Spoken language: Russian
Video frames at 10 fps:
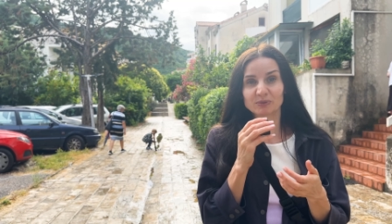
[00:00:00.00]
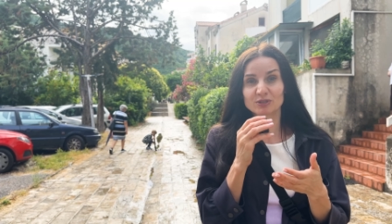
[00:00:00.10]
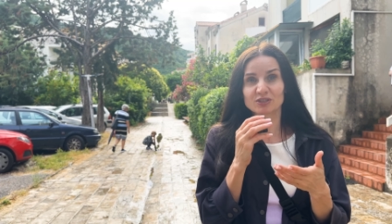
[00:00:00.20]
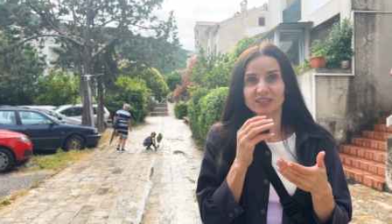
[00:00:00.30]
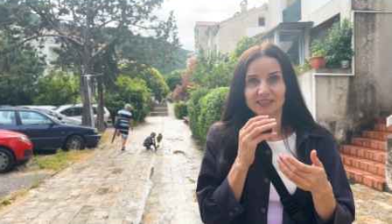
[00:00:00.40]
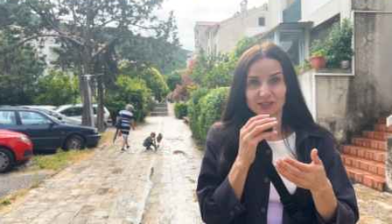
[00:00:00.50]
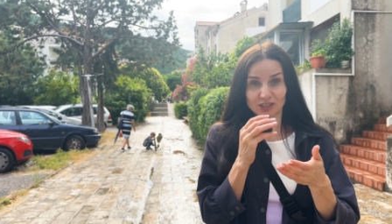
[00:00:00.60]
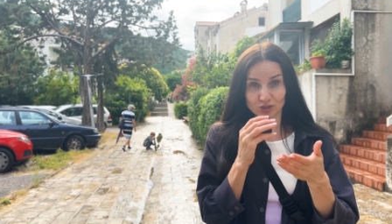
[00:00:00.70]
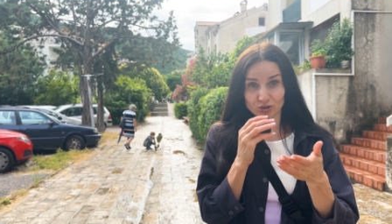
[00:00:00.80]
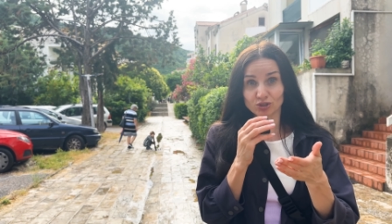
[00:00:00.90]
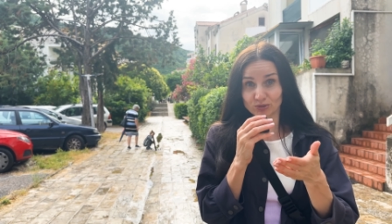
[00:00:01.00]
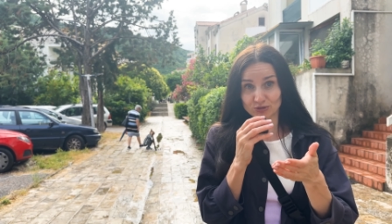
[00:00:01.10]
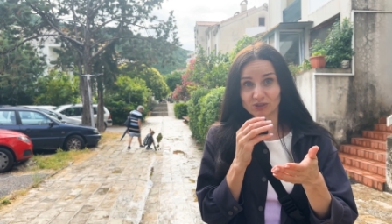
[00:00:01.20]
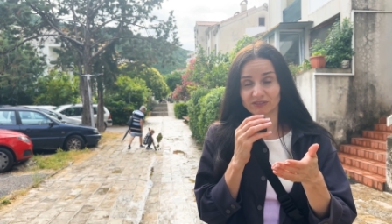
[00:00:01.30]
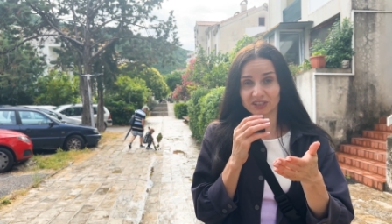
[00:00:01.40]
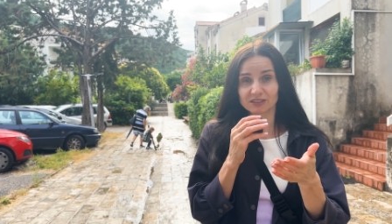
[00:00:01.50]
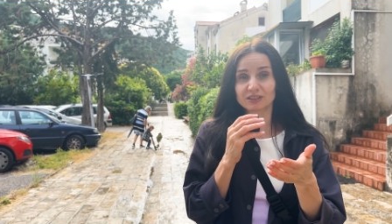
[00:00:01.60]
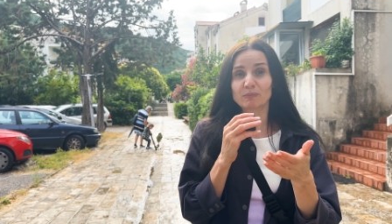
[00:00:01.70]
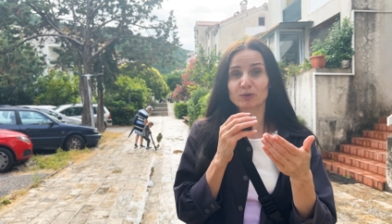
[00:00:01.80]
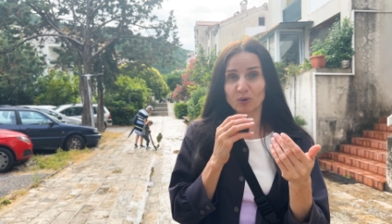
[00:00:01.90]
хоть... Хорошо, что хоть уговорила
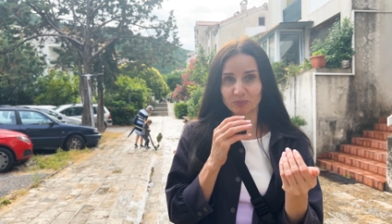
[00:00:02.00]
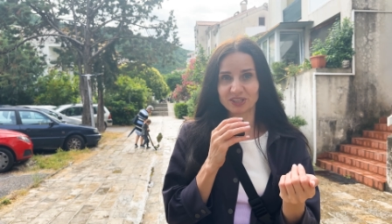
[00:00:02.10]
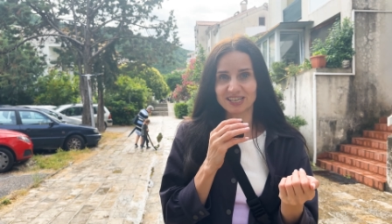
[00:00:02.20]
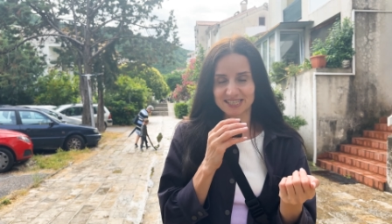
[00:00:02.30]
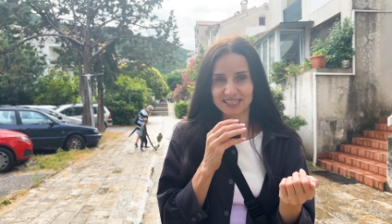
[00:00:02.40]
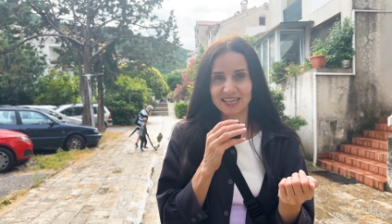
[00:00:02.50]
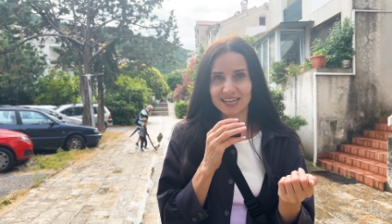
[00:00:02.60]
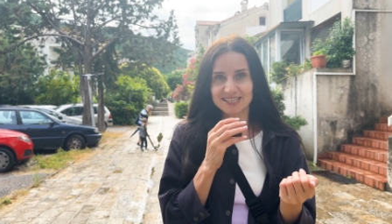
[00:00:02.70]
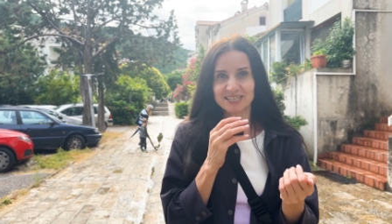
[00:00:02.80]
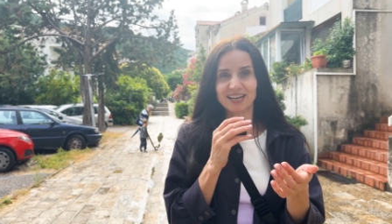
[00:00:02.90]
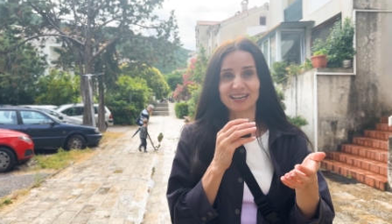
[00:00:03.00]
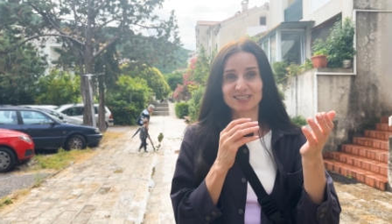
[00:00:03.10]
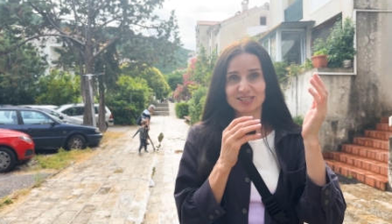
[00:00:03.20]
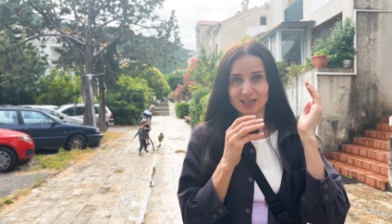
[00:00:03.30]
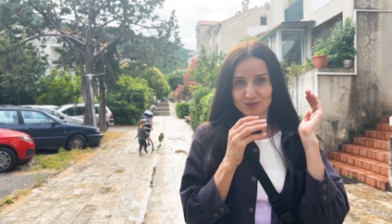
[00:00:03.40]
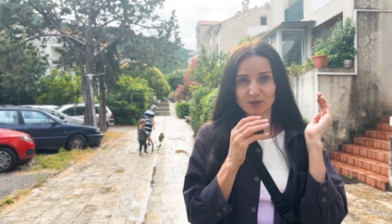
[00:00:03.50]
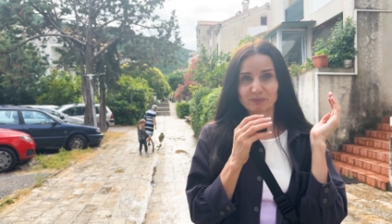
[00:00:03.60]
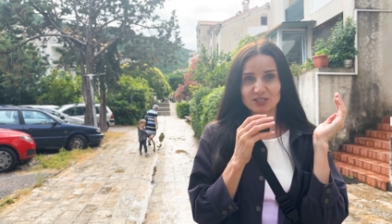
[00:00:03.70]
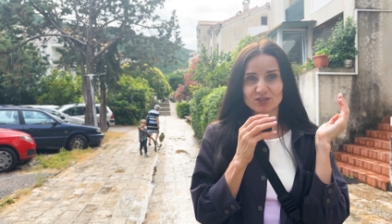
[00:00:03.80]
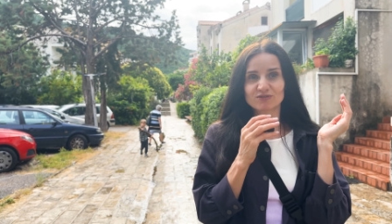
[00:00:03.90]
на пробное занятие, а не сразу
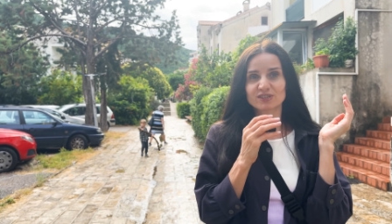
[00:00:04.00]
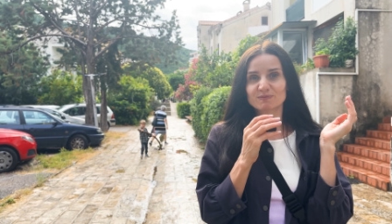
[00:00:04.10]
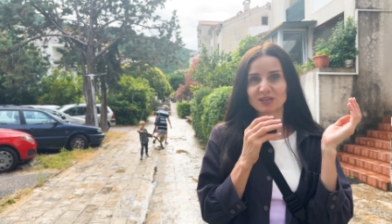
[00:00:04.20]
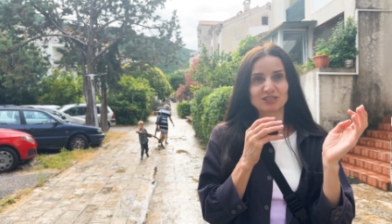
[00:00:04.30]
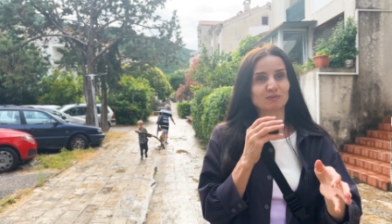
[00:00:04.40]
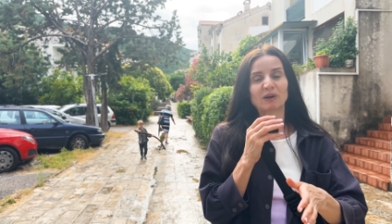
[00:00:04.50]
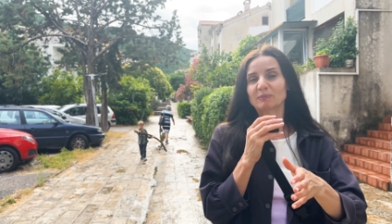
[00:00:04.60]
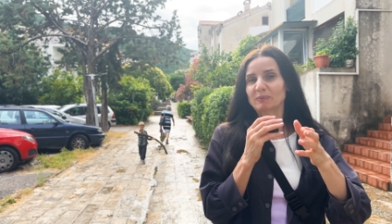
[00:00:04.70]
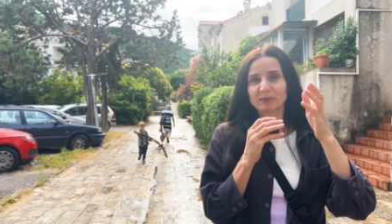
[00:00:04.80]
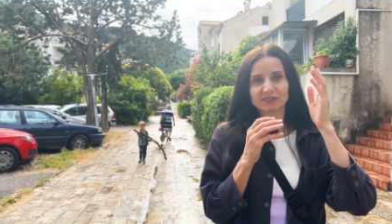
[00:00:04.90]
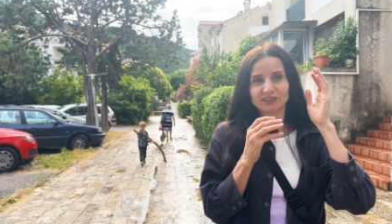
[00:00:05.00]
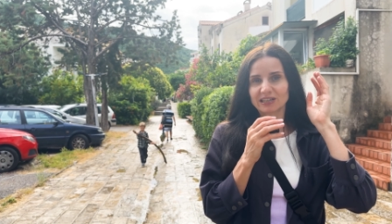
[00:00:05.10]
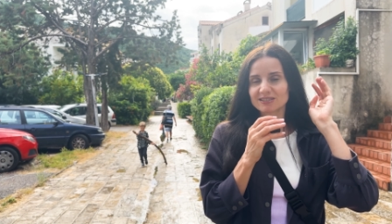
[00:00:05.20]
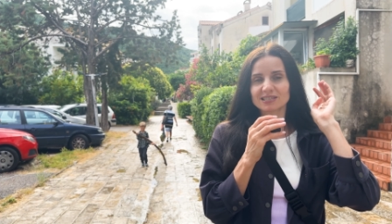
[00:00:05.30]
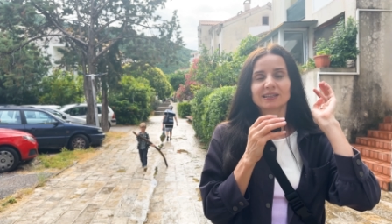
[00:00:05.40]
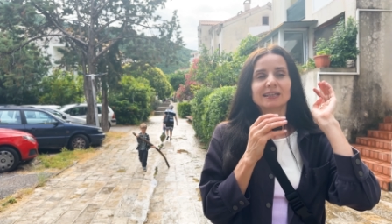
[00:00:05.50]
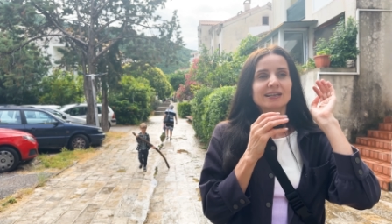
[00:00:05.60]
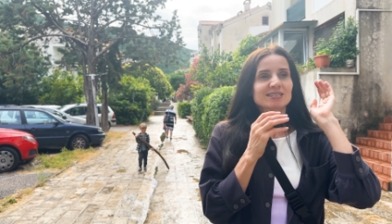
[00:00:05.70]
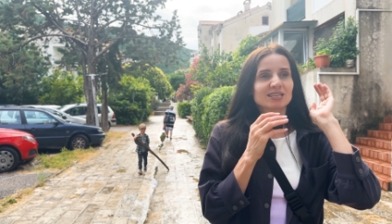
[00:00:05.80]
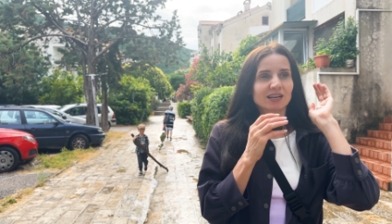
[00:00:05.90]
оплатить весь месяц. Папа порывался
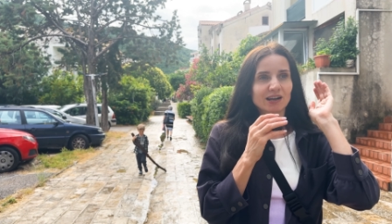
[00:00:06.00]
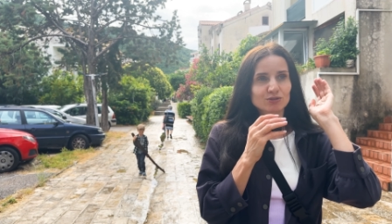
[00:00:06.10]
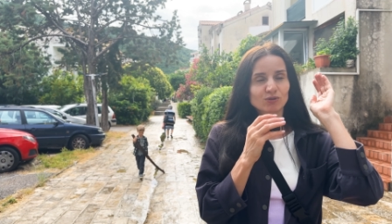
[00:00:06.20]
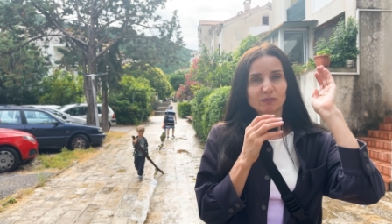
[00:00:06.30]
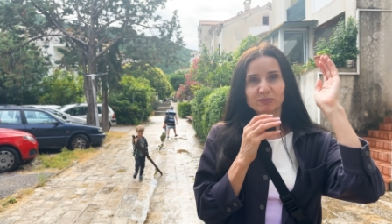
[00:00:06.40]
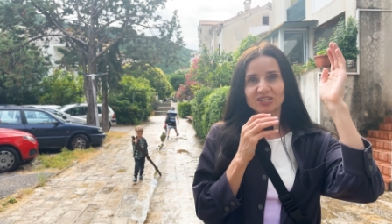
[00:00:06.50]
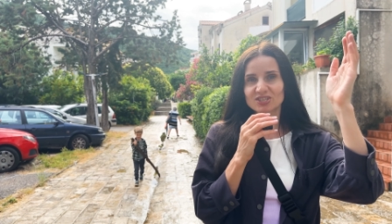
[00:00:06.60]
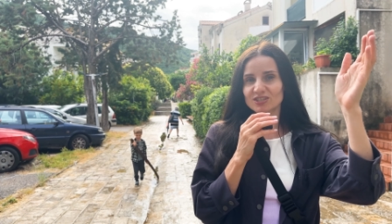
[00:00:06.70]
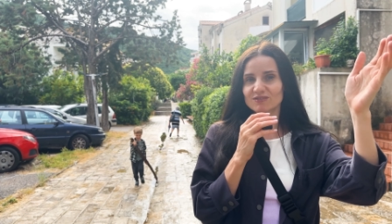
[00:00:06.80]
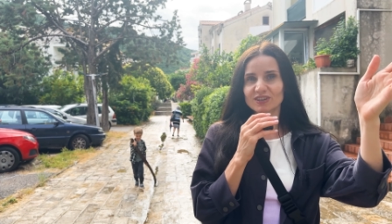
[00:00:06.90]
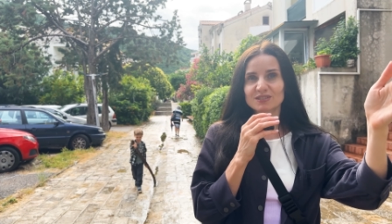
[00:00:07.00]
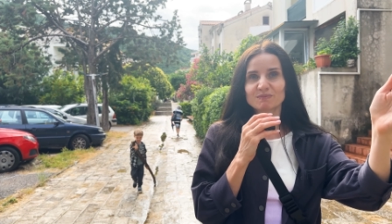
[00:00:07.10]
сразу оплатить ну, весь